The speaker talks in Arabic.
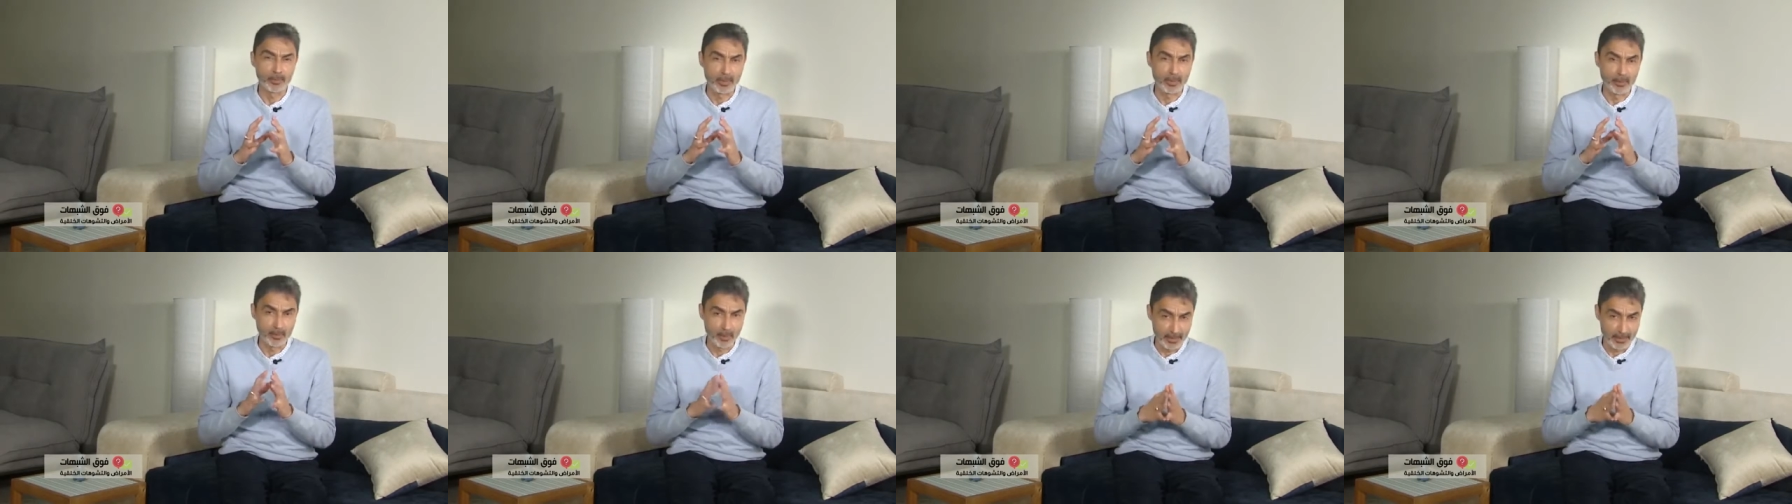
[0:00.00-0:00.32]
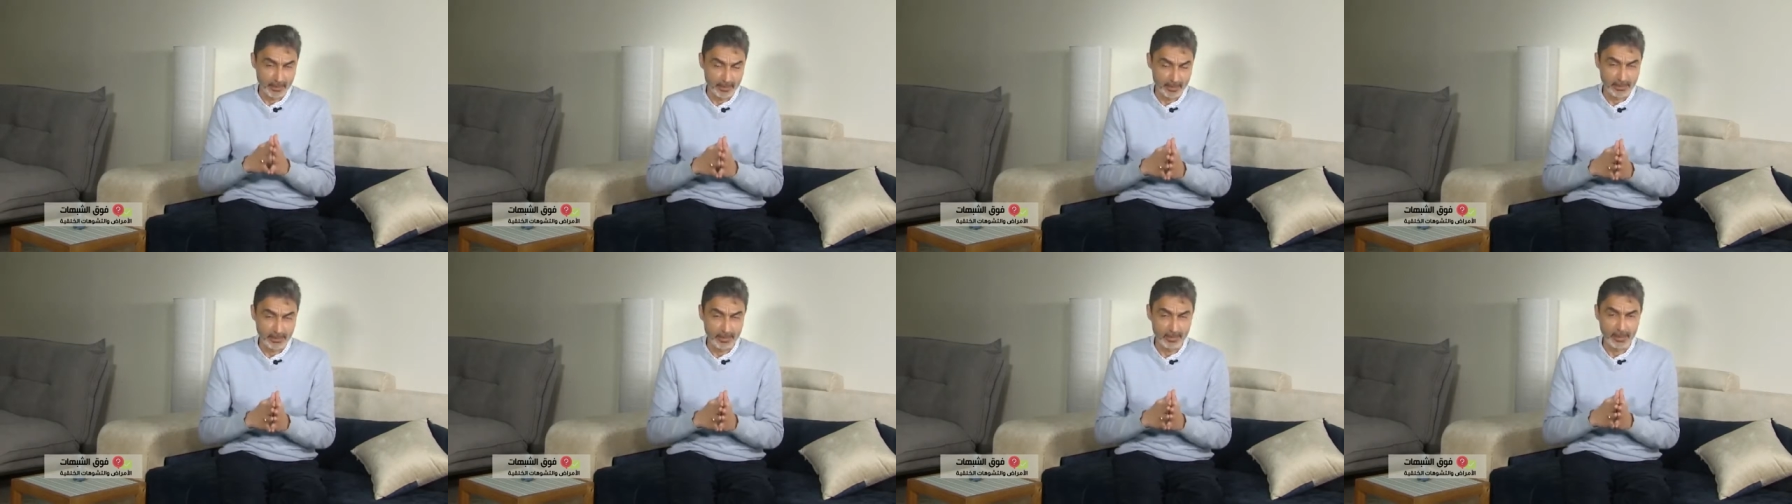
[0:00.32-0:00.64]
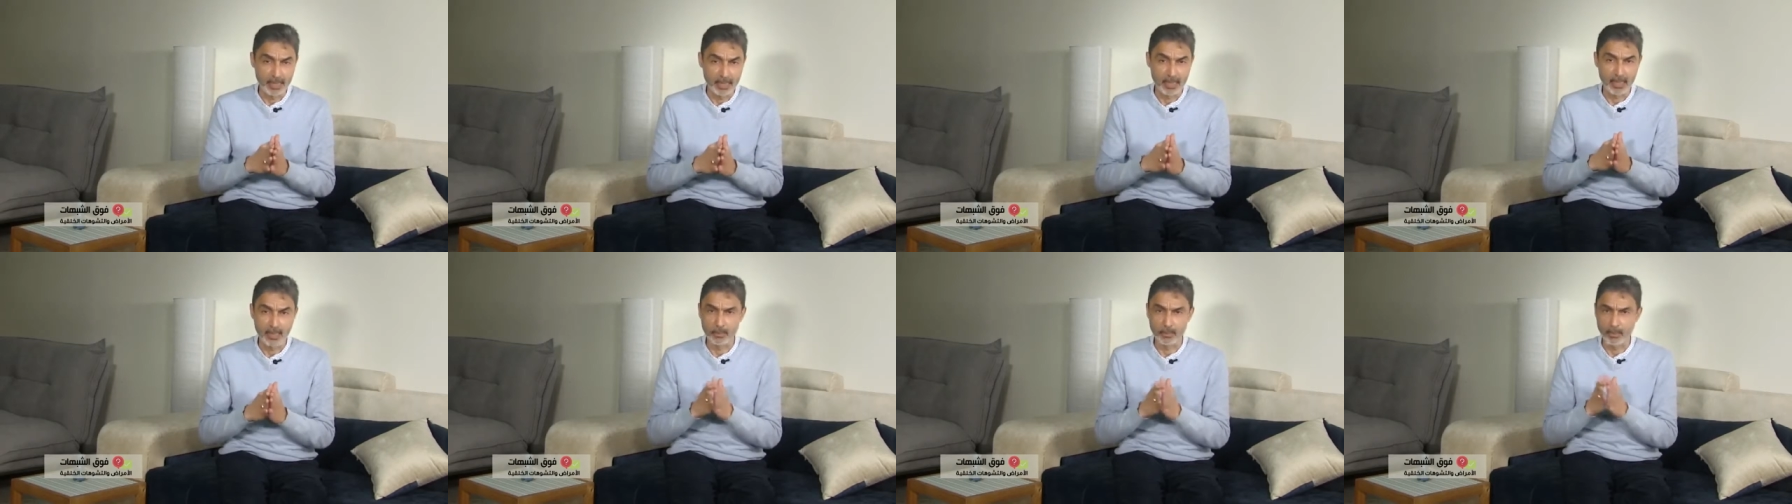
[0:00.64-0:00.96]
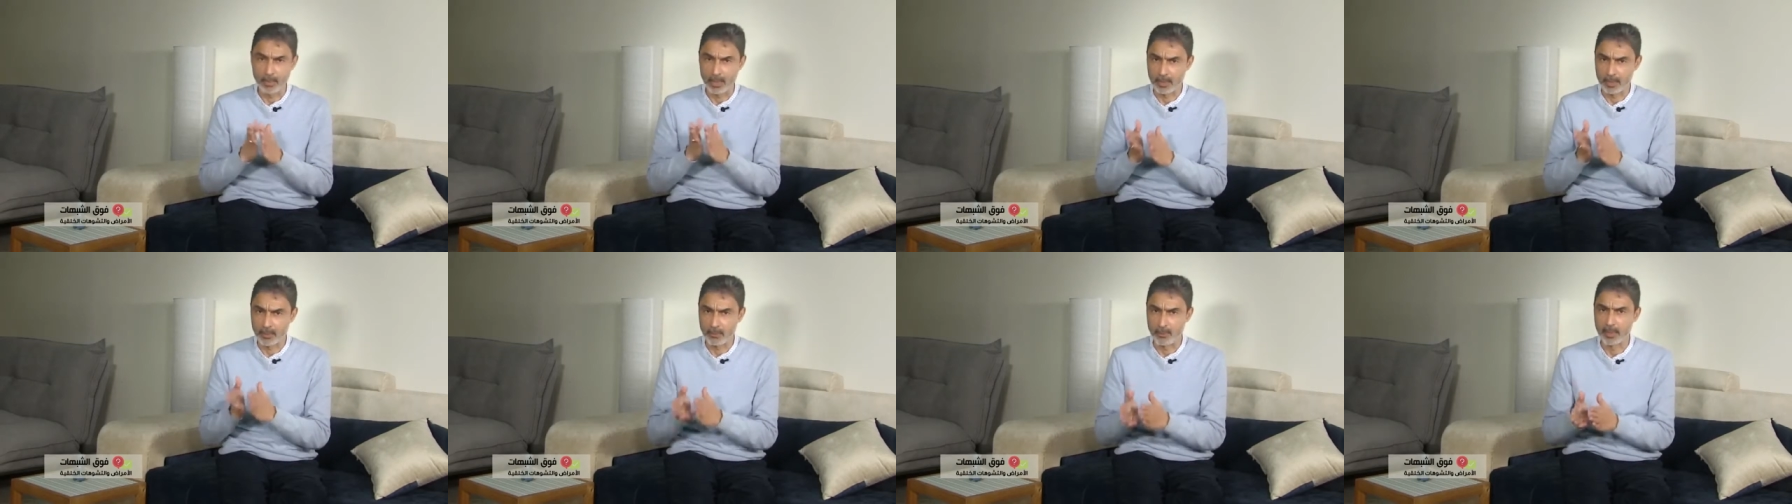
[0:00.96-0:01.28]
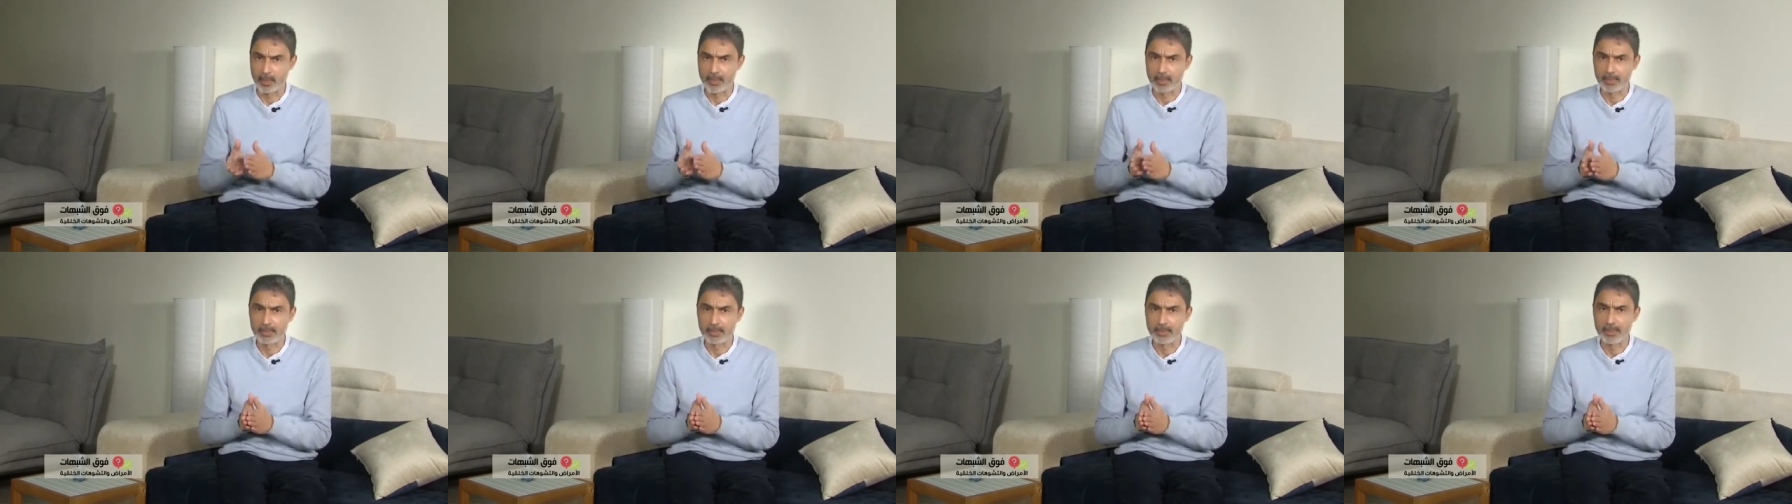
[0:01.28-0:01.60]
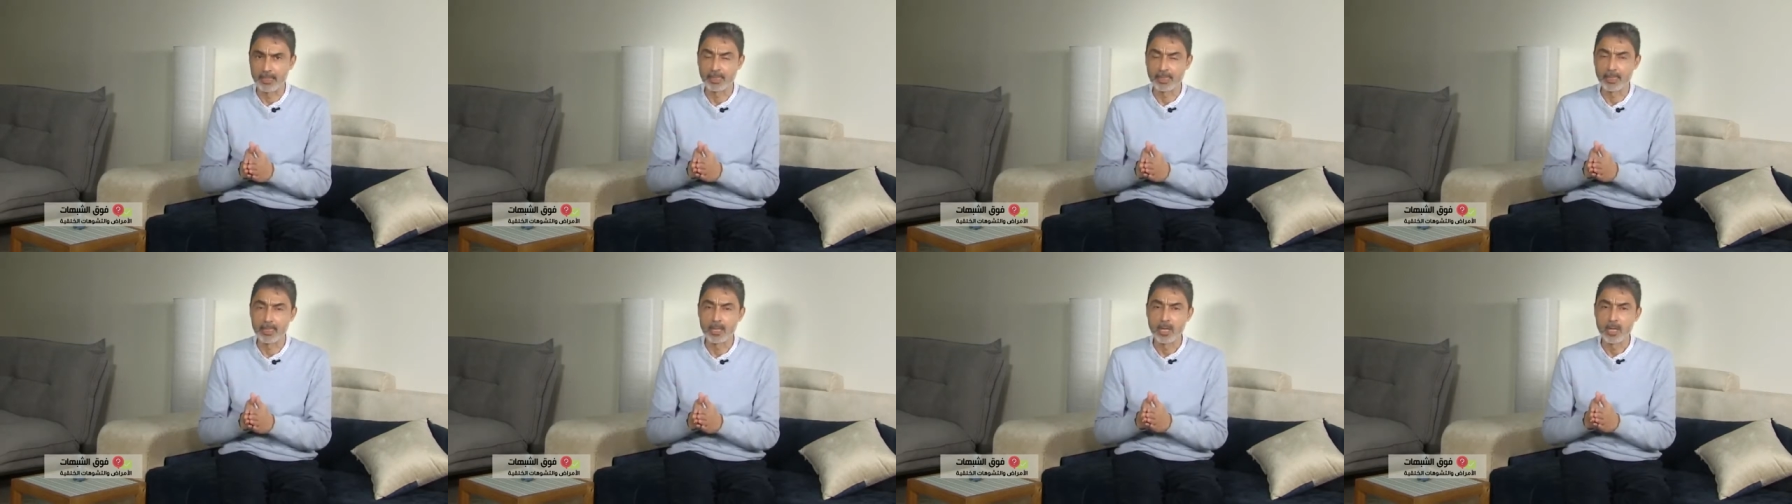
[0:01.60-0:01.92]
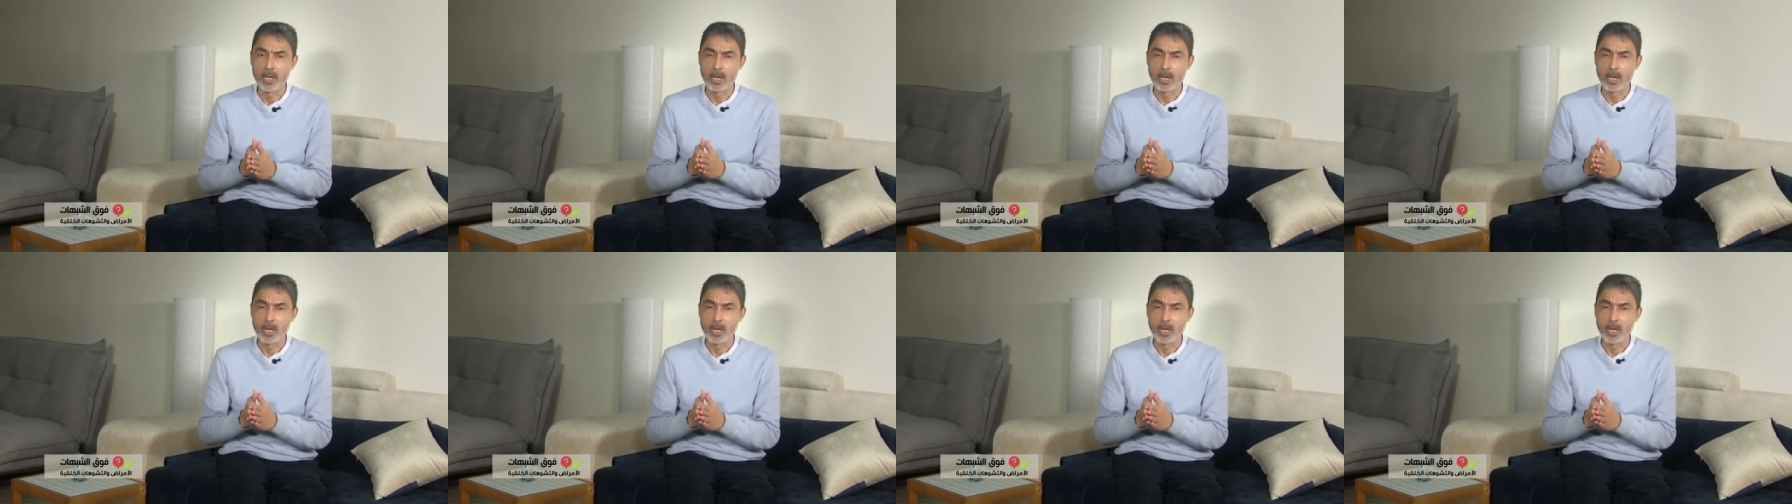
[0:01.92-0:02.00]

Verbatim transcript: نباتية أو حيوانية